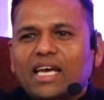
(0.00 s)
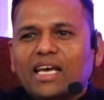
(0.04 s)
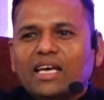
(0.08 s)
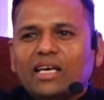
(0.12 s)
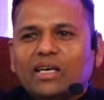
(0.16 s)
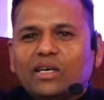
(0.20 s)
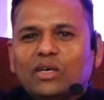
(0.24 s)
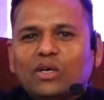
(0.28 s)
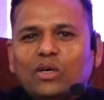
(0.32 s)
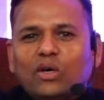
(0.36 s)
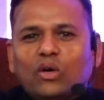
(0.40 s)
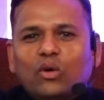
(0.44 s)
है
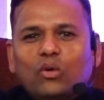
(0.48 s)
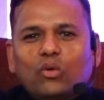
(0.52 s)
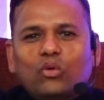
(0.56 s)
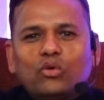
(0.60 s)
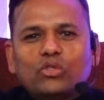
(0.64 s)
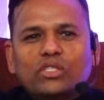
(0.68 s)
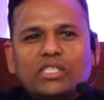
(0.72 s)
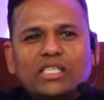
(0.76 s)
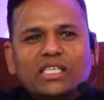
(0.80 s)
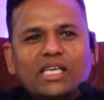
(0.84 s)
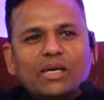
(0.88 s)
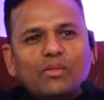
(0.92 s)

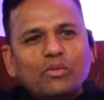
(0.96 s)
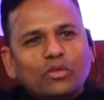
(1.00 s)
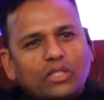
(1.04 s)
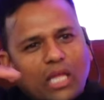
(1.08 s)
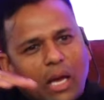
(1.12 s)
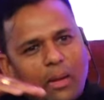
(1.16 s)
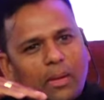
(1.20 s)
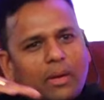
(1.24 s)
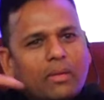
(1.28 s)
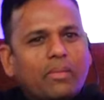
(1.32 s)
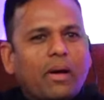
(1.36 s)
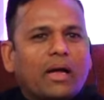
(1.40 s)
उसी के
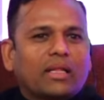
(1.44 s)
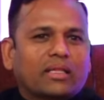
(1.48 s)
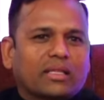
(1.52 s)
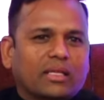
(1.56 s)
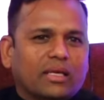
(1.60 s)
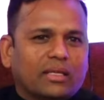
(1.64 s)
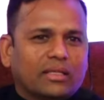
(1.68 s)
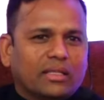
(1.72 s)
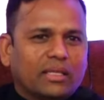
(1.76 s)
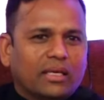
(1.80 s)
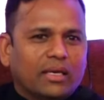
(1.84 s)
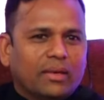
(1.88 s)
मुताबिक बात
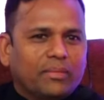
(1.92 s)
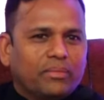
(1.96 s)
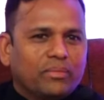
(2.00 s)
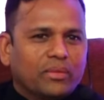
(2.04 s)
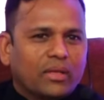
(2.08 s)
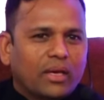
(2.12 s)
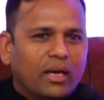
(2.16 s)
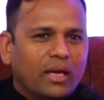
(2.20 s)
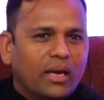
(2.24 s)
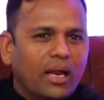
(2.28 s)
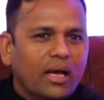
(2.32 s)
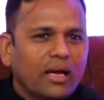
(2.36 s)
करते हैं
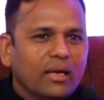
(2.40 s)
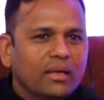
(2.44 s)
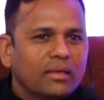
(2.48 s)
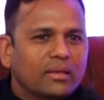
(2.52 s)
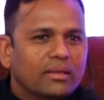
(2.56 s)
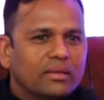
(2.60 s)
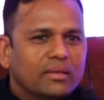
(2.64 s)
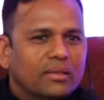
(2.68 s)
है ना